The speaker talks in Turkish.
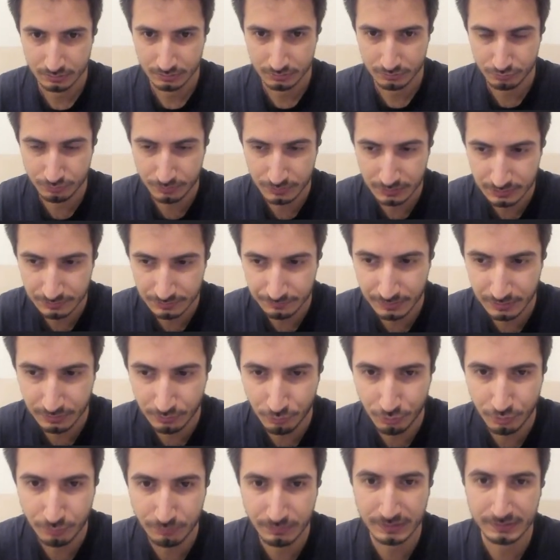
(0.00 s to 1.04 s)
Dur bakalım beni
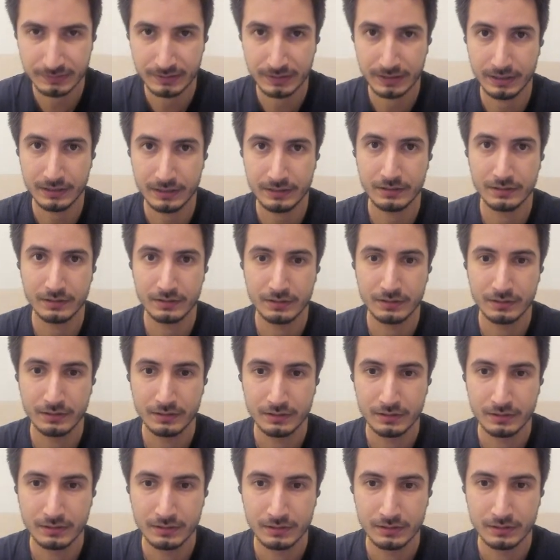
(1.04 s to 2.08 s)
görmezse eğer.
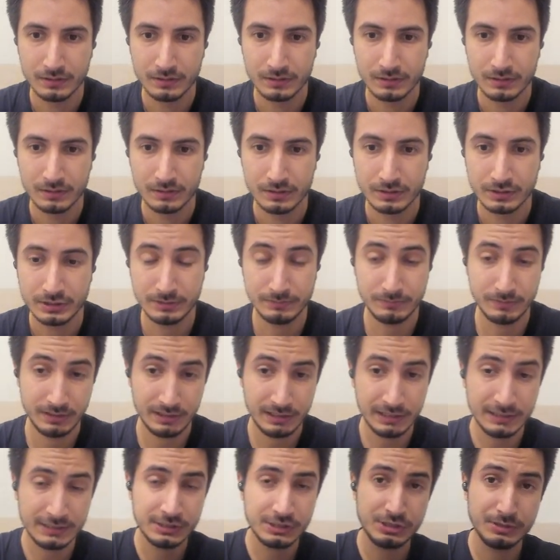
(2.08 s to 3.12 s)
Şimdi
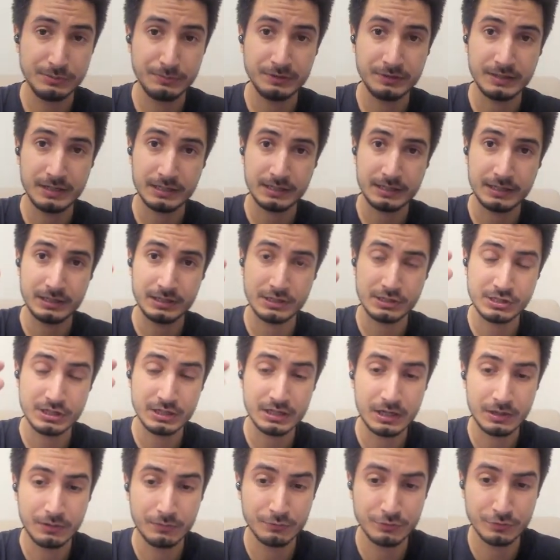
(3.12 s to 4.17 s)
ilk işimiz arkadaşlar
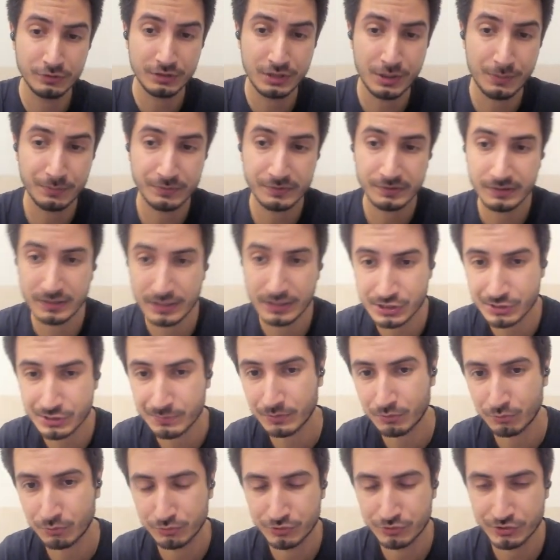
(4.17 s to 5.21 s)
havuzun kapısını
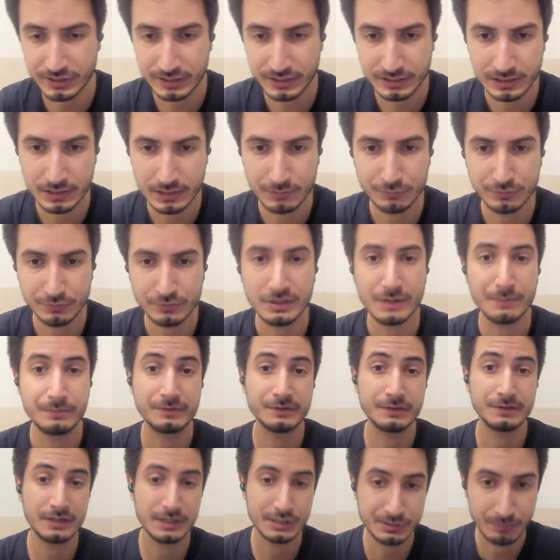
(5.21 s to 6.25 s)
açmak olacak. Havuzun
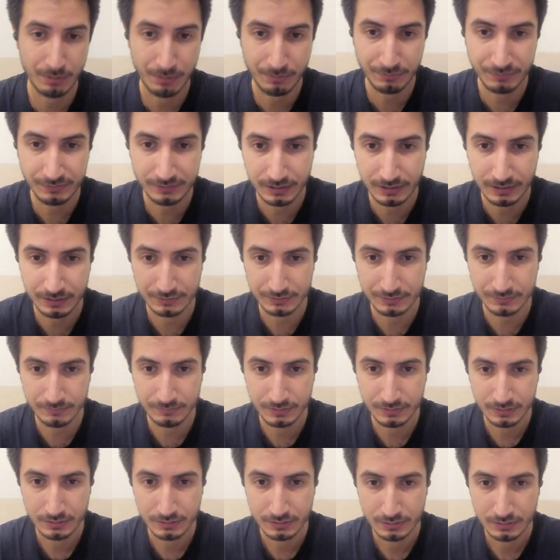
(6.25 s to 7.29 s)
kapısını açmamız lazım.
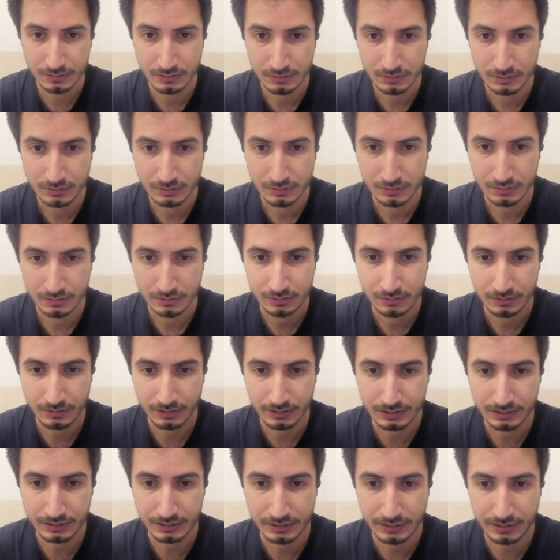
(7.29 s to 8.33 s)
E
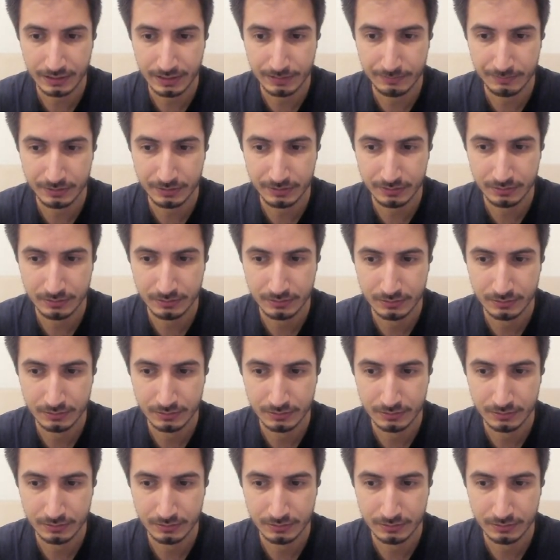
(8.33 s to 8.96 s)
Granny gelmedi.